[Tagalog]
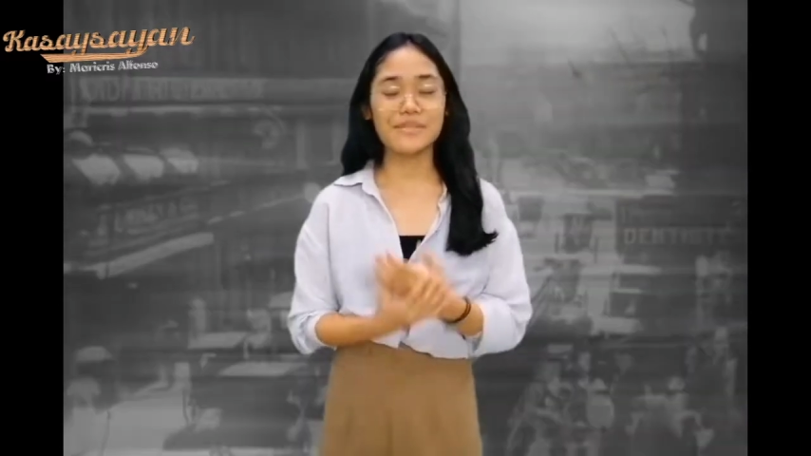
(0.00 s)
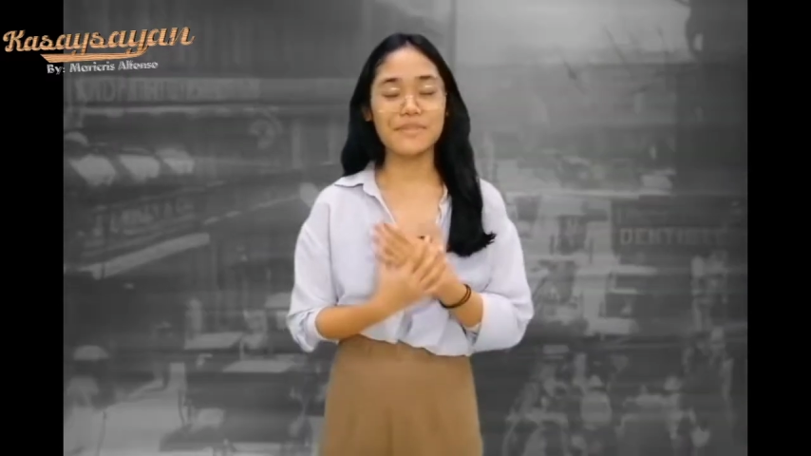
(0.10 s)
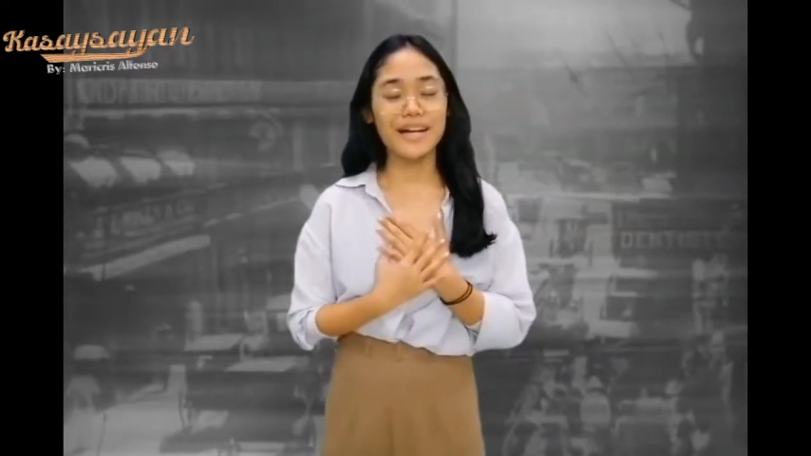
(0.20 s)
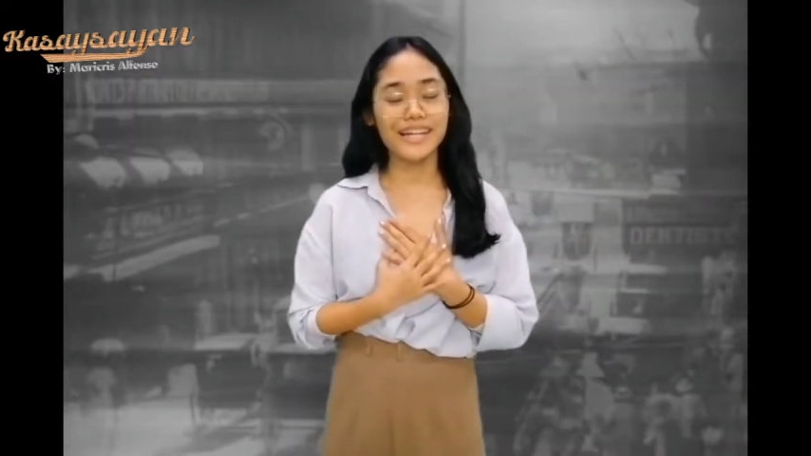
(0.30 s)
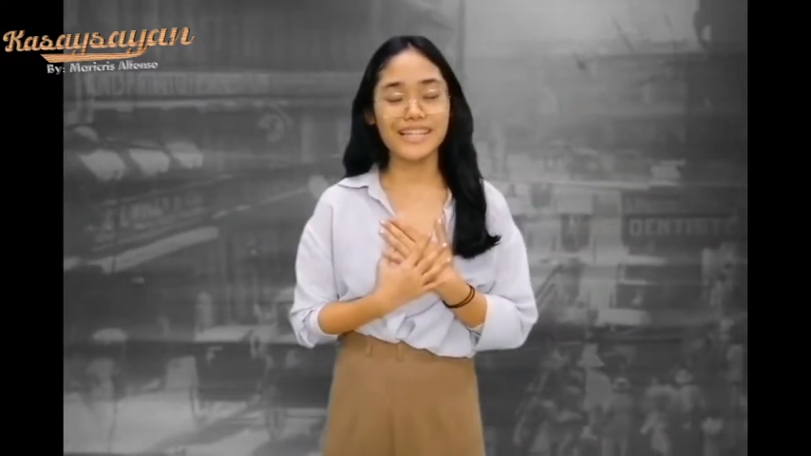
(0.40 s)
si
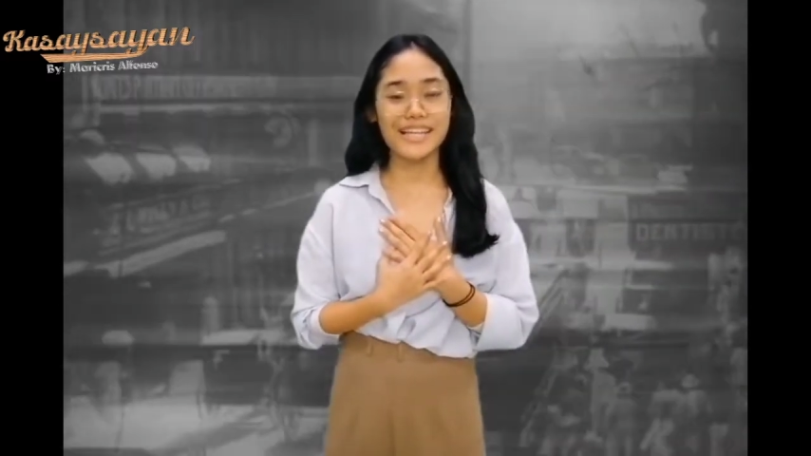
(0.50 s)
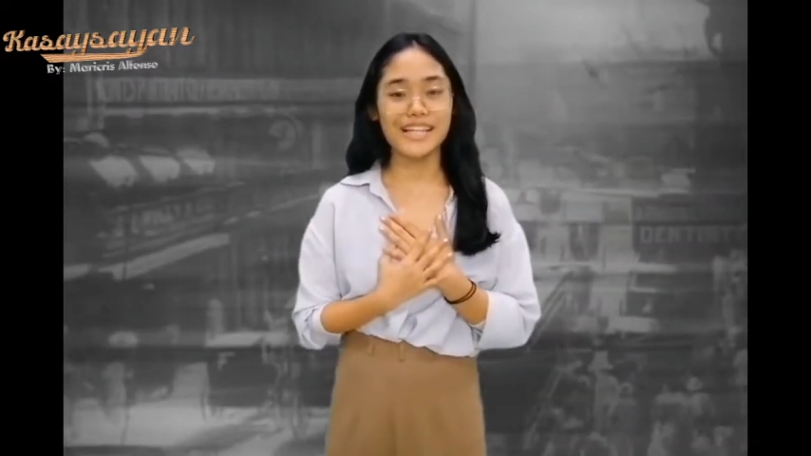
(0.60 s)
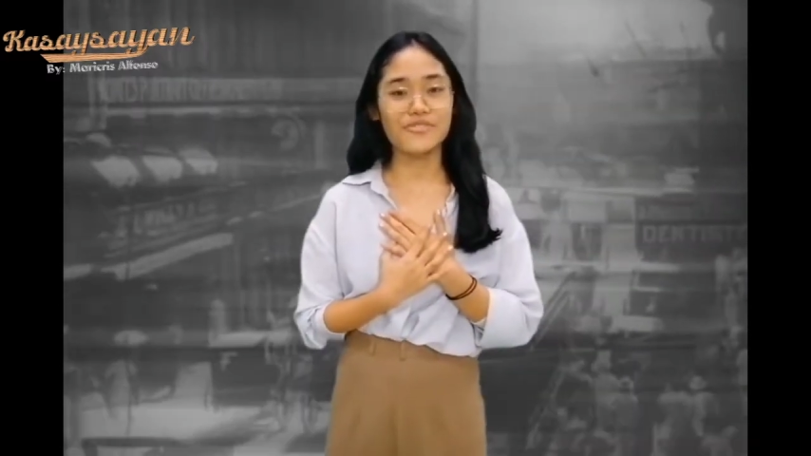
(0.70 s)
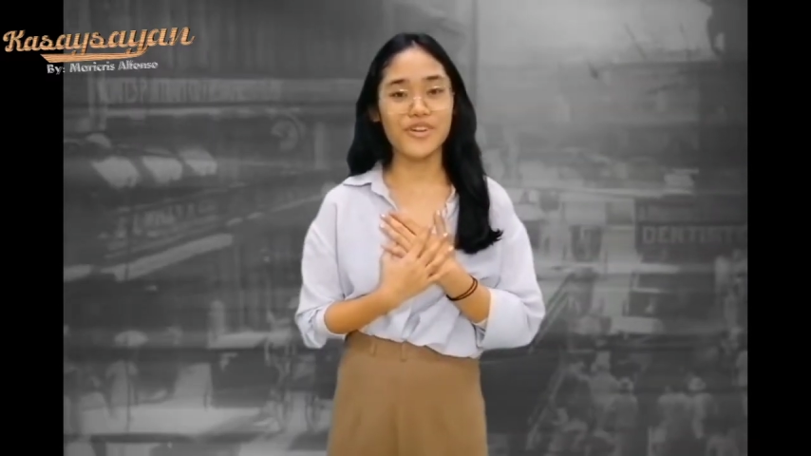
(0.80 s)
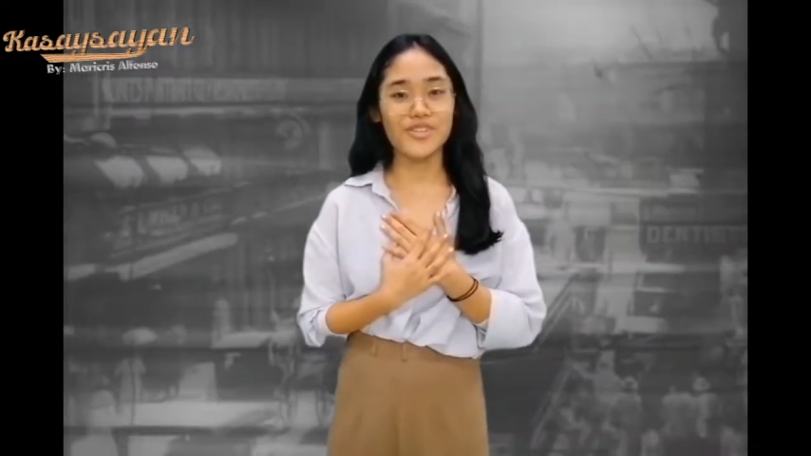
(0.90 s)
Marius
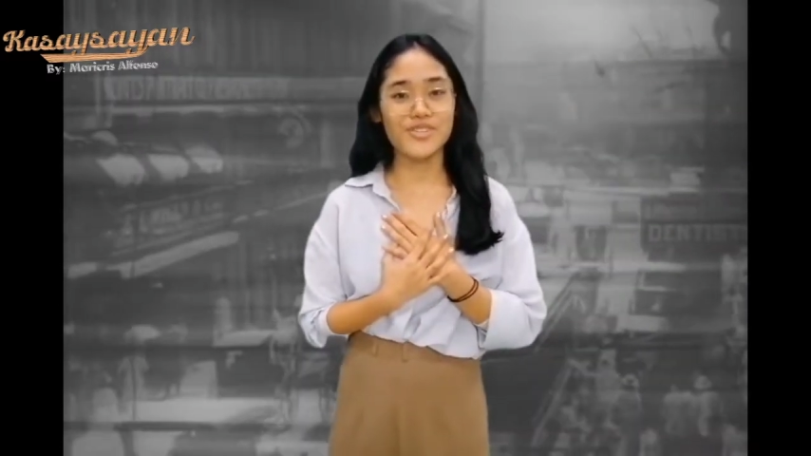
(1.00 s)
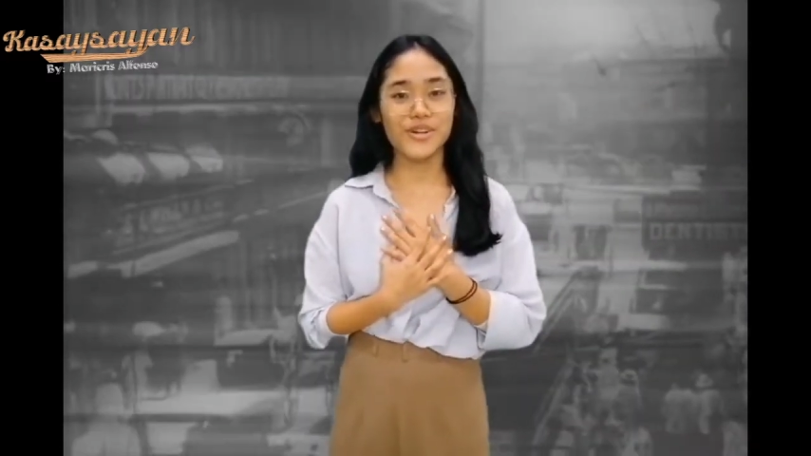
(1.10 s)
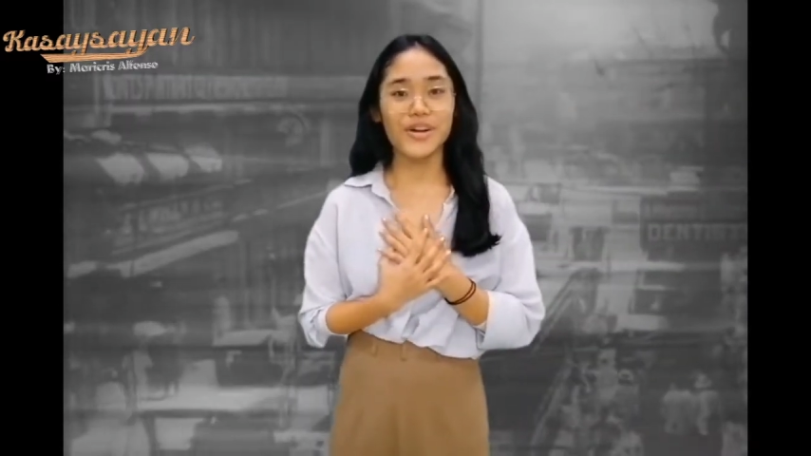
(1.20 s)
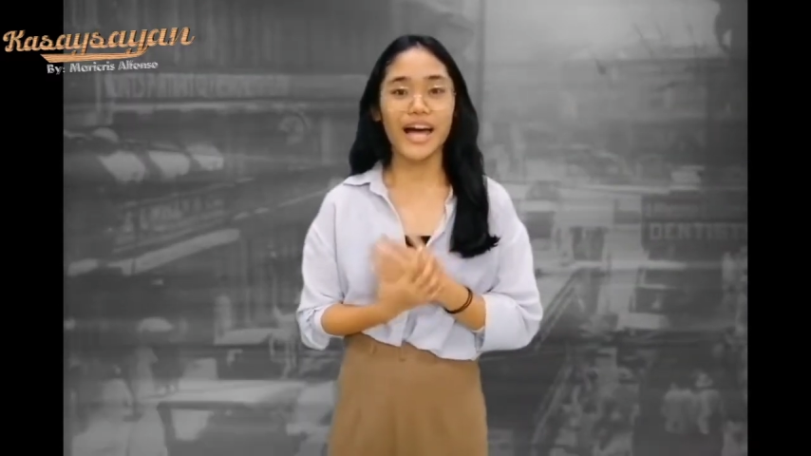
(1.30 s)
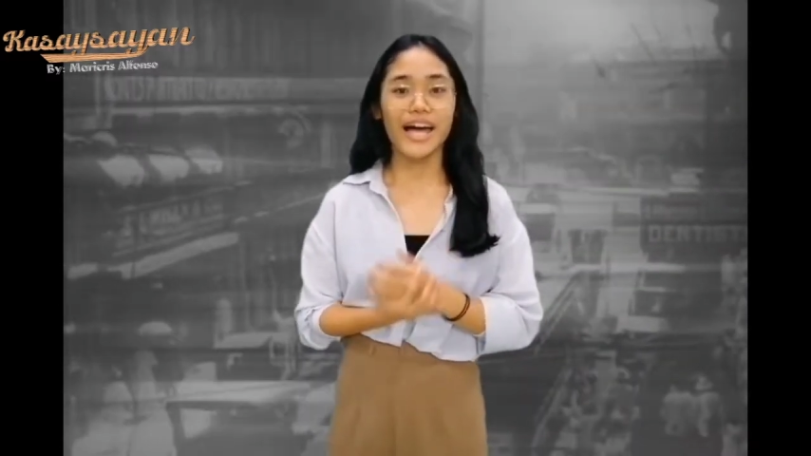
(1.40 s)

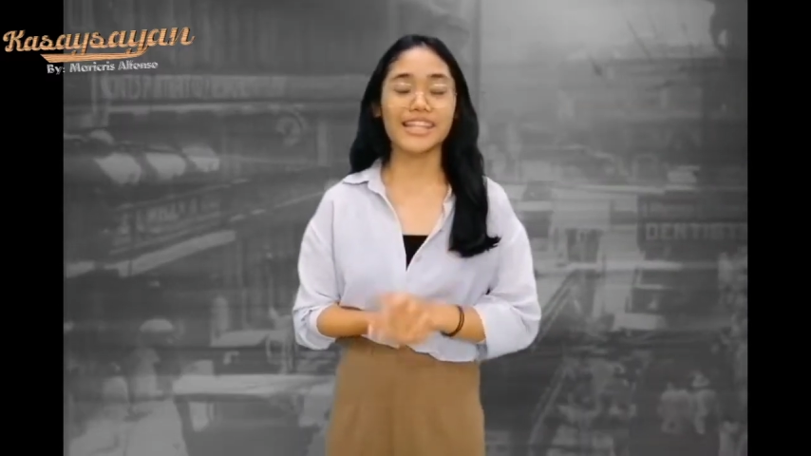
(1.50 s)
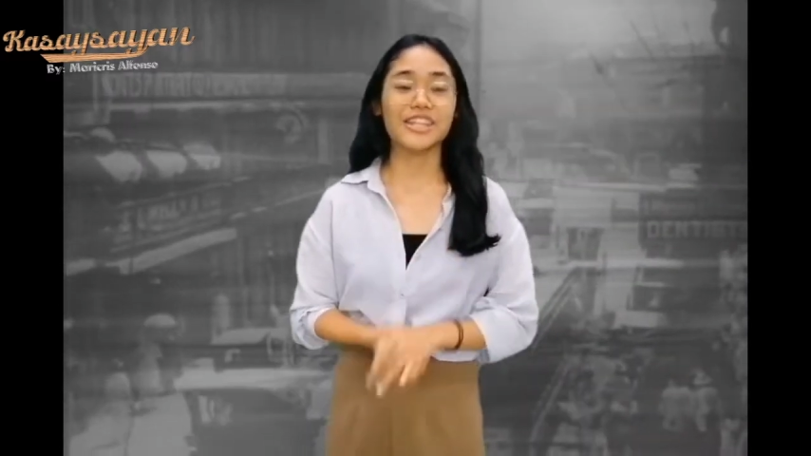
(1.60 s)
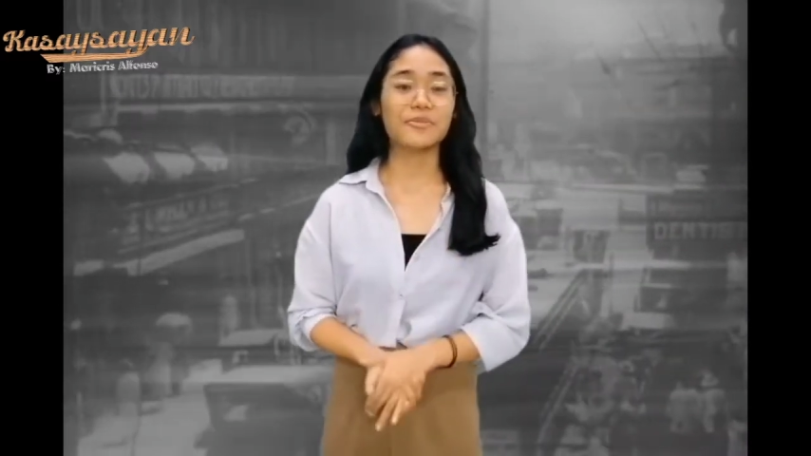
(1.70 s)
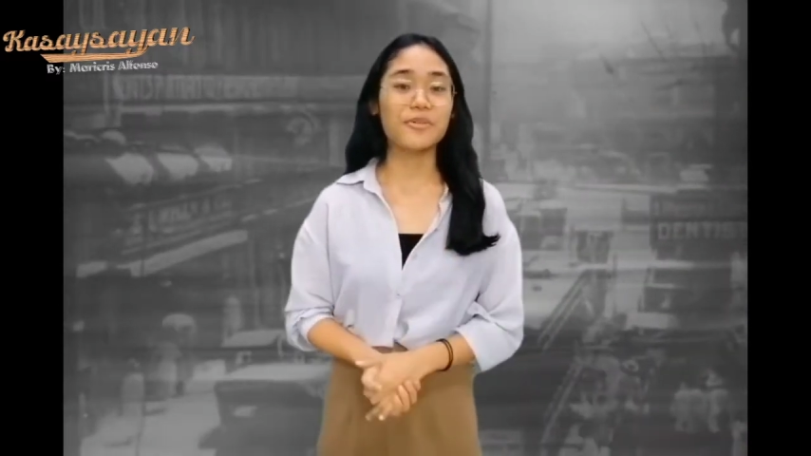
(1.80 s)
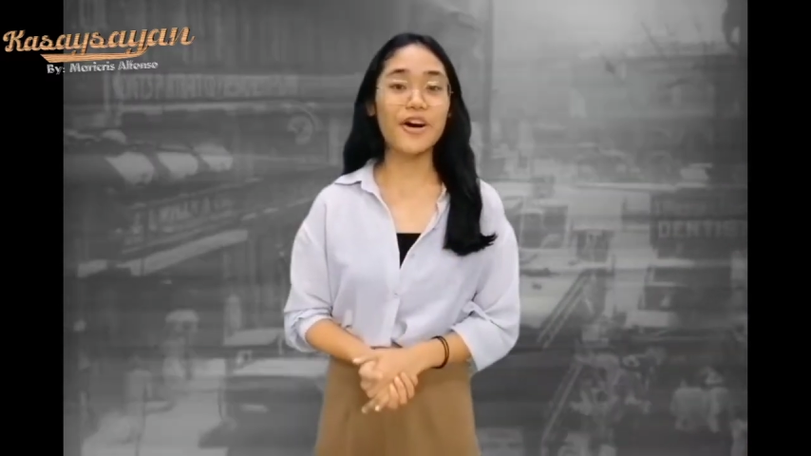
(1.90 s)
Alfonso at
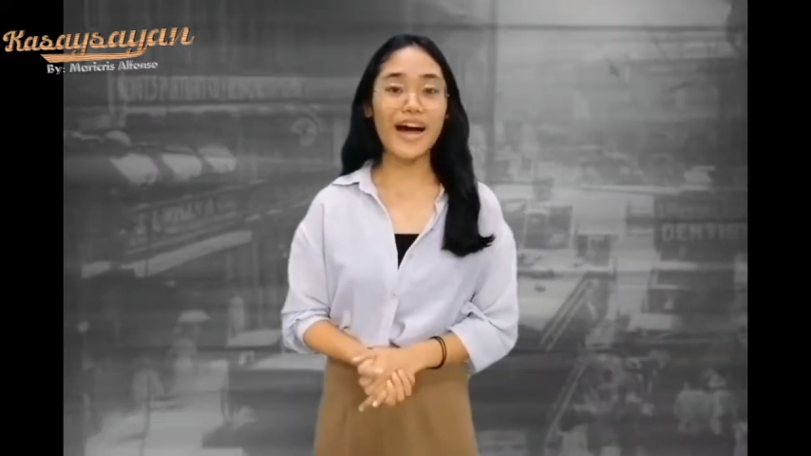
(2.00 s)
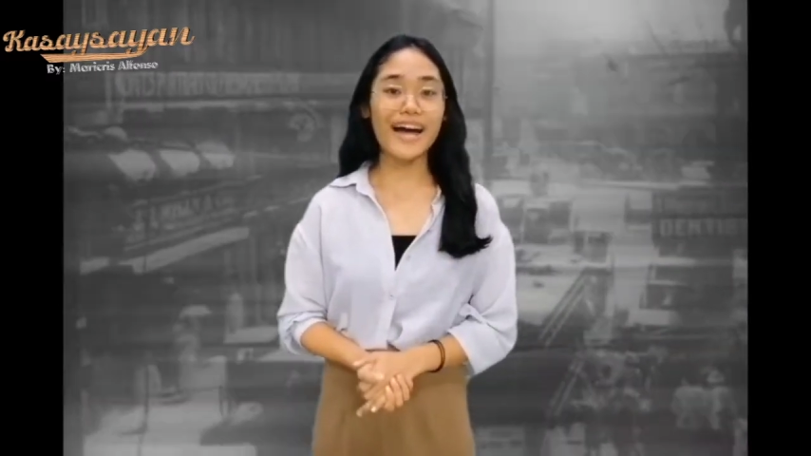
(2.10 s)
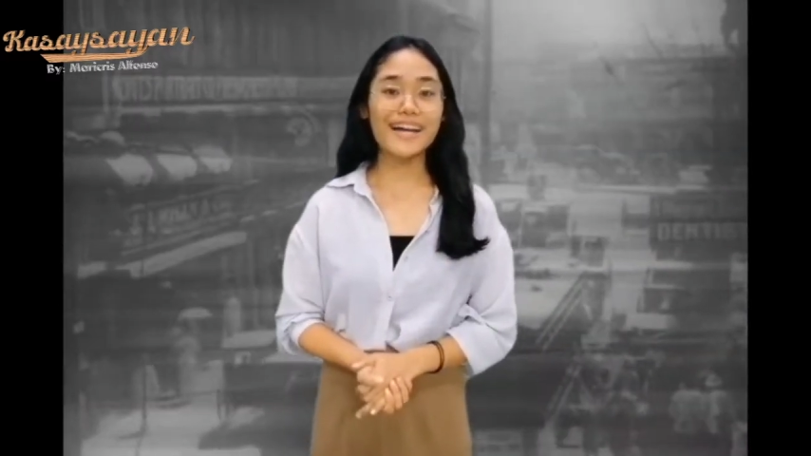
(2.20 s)
ito po